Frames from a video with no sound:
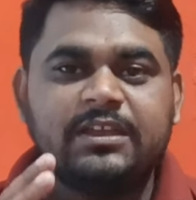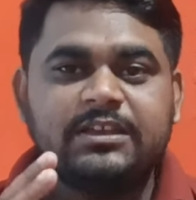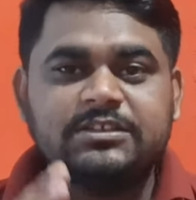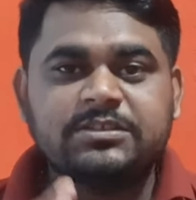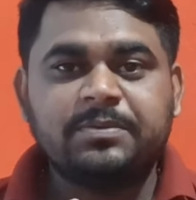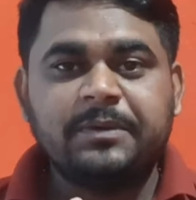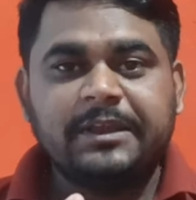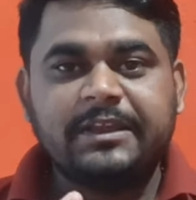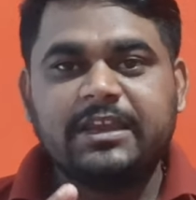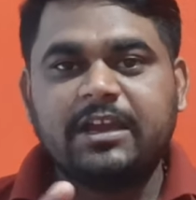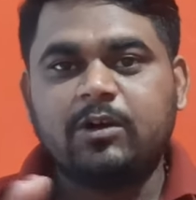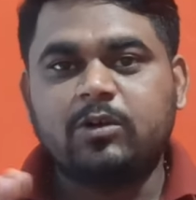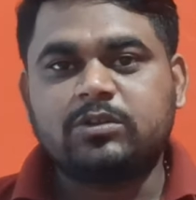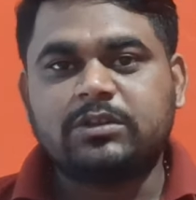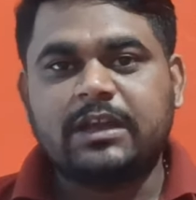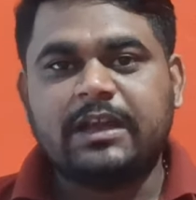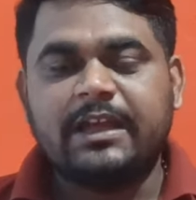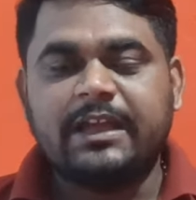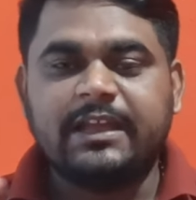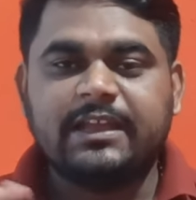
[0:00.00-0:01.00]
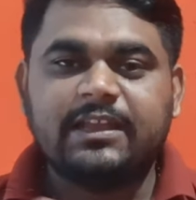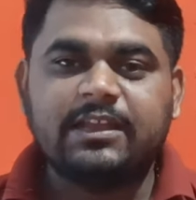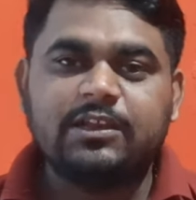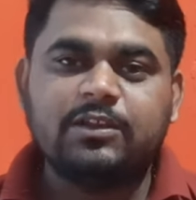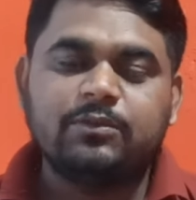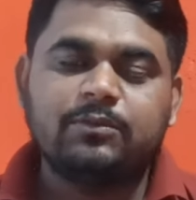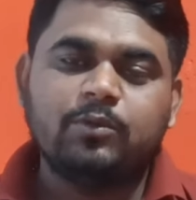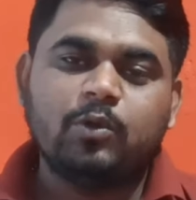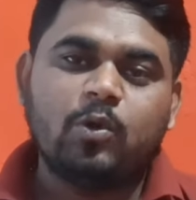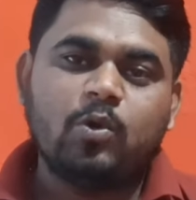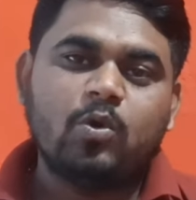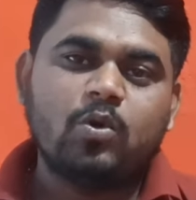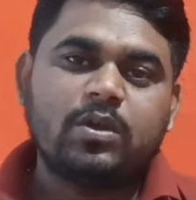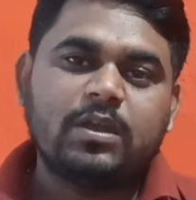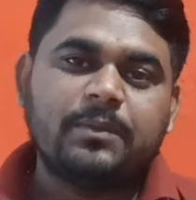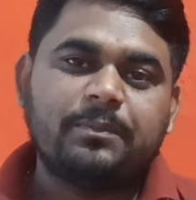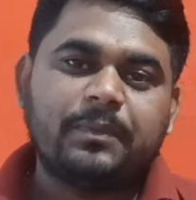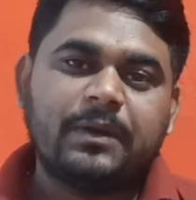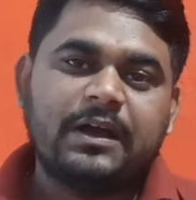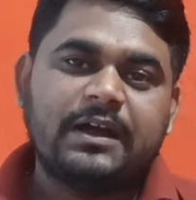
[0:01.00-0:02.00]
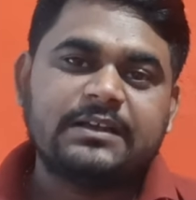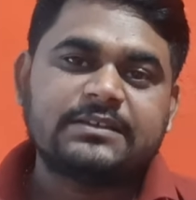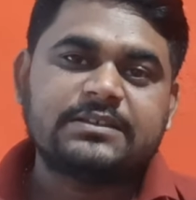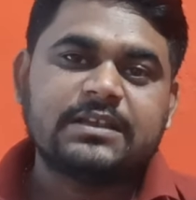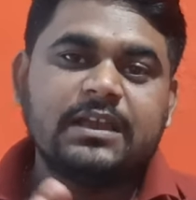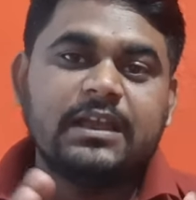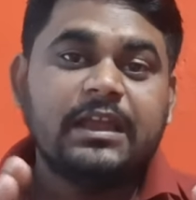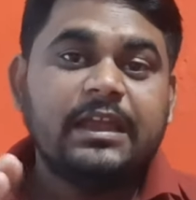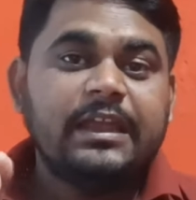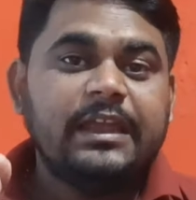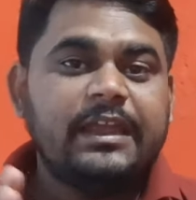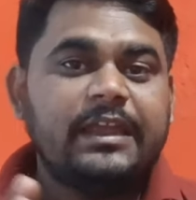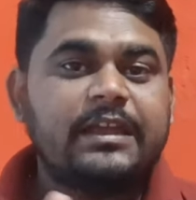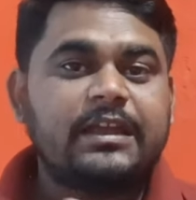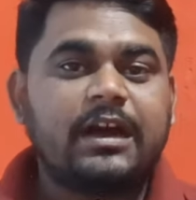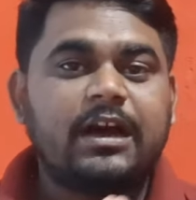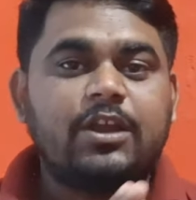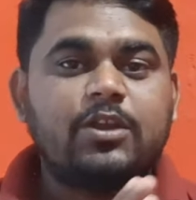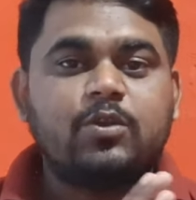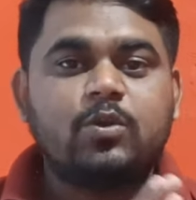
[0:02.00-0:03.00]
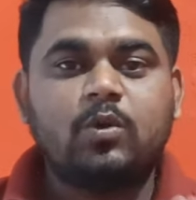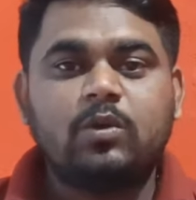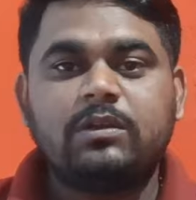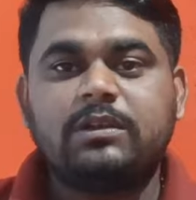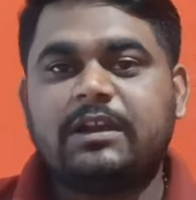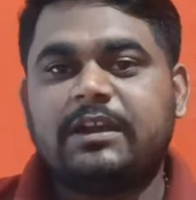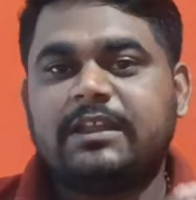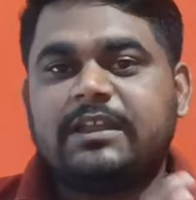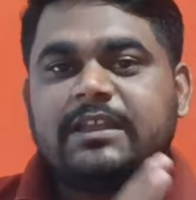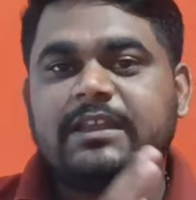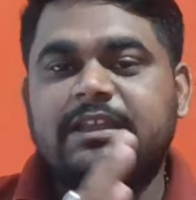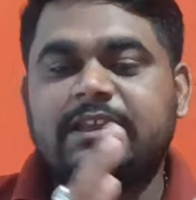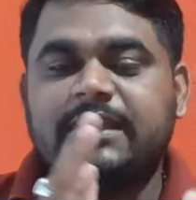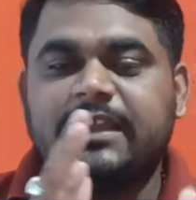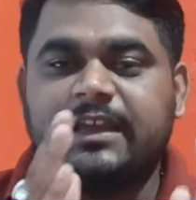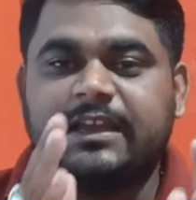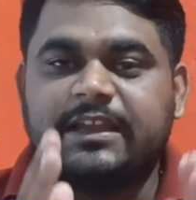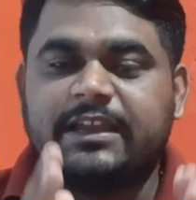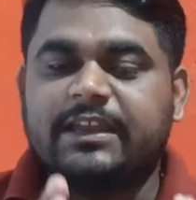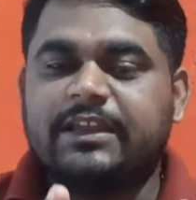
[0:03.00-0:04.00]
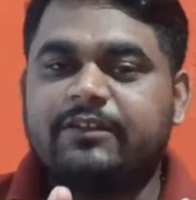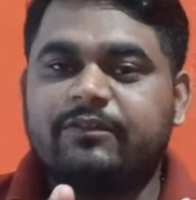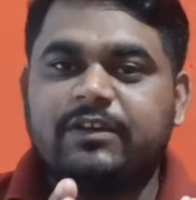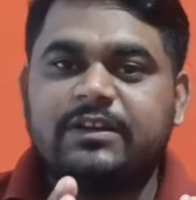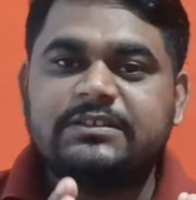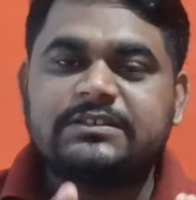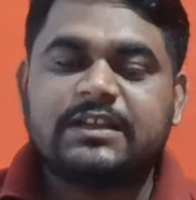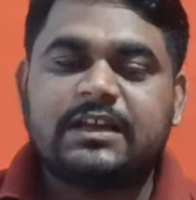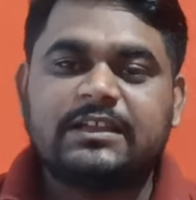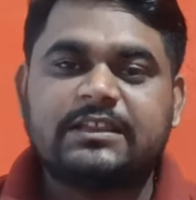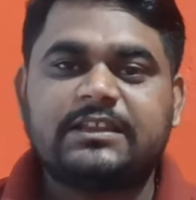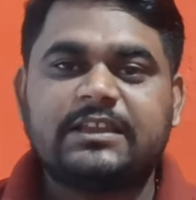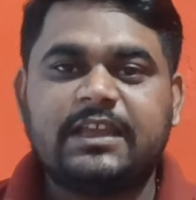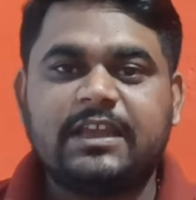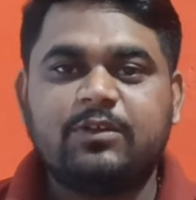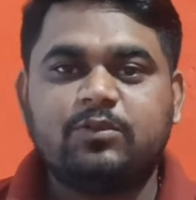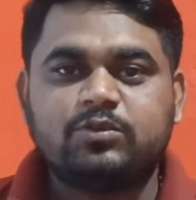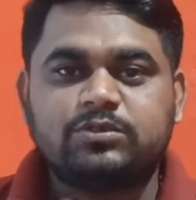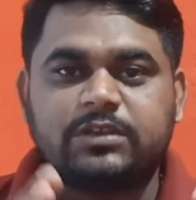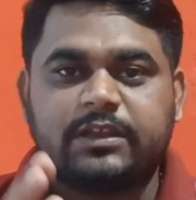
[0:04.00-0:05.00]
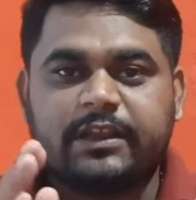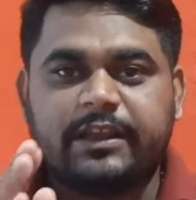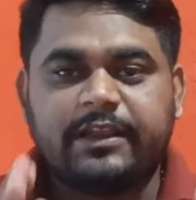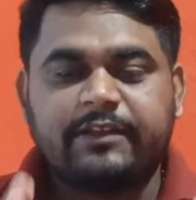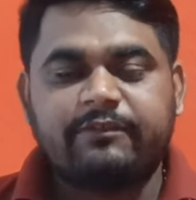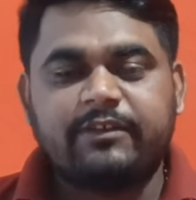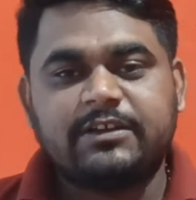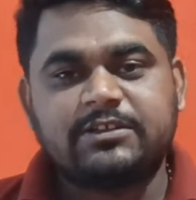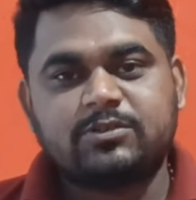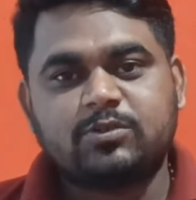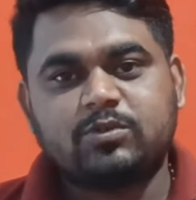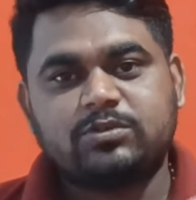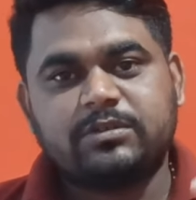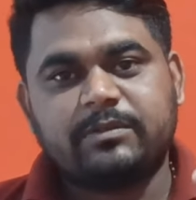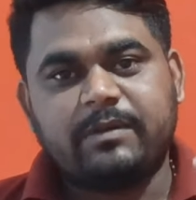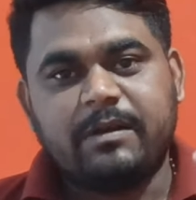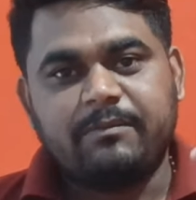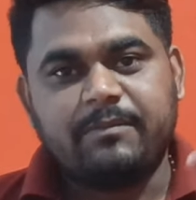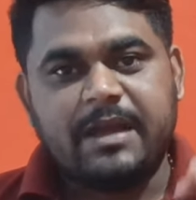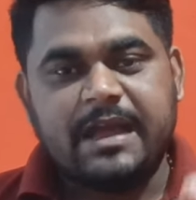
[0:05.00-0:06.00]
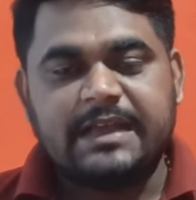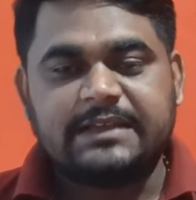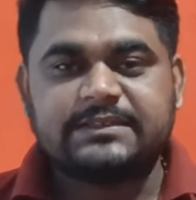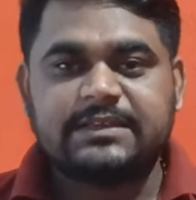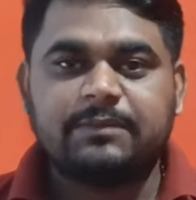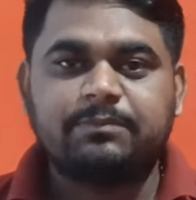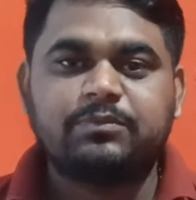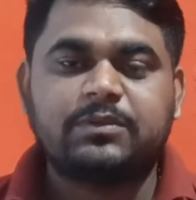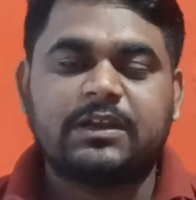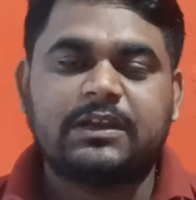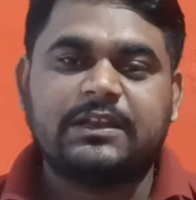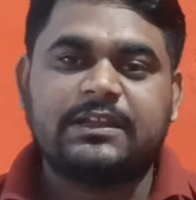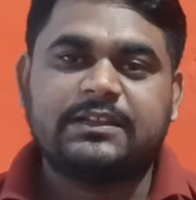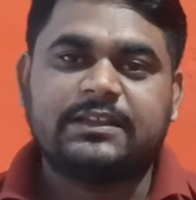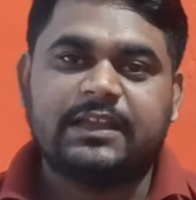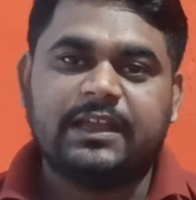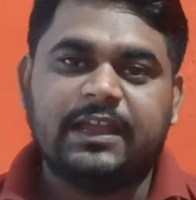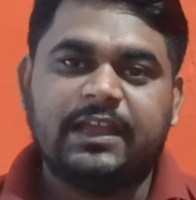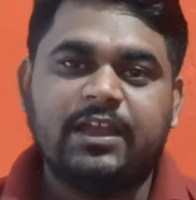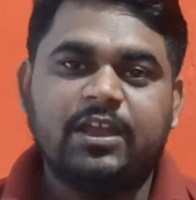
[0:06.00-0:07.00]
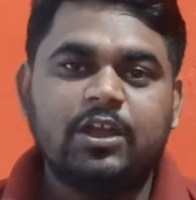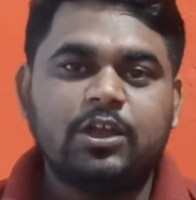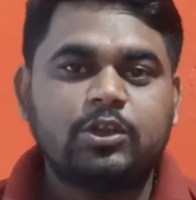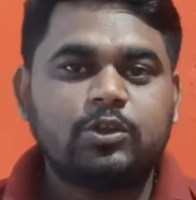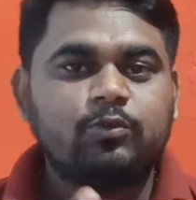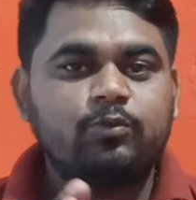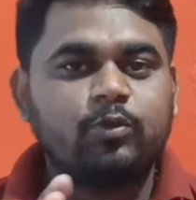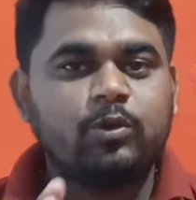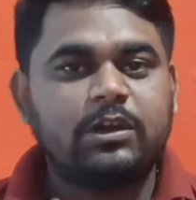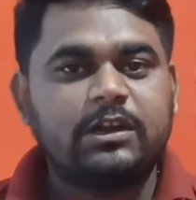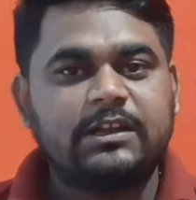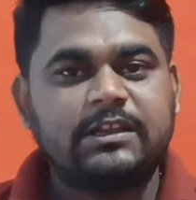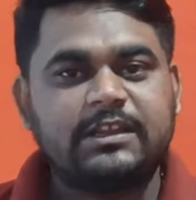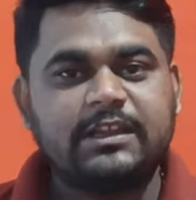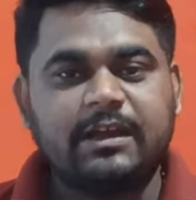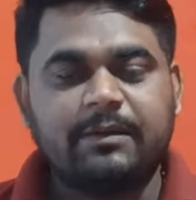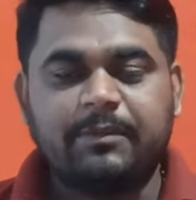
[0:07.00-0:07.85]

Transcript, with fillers: इसमें क्या होता है कि लोगों के पास एक अननोन लड़की की एक रिक्वेस्ट आती है उस रिक्वेस्ट को जब हम एक्सेप्ट कर लेते हैं तो वो लड़की